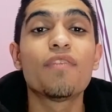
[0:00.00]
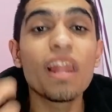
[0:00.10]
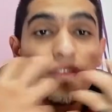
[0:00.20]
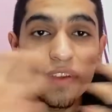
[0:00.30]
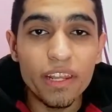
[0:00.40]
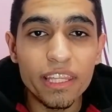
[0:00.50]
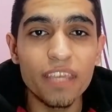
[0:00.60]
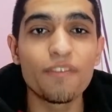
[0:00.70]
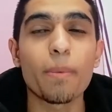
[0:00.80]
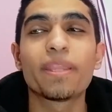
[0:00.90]

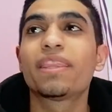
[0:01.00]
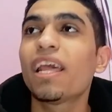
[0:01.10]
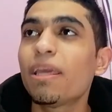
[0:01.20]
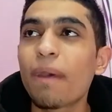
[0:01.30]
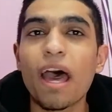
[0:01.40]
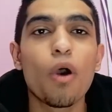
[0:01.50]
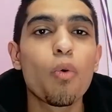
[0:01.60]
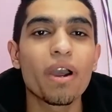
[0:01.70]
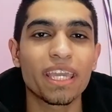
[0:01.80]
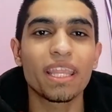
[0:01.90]
فالفيردي فبالتالي بقى
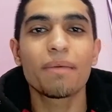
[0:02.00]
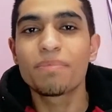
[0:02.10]
هو كده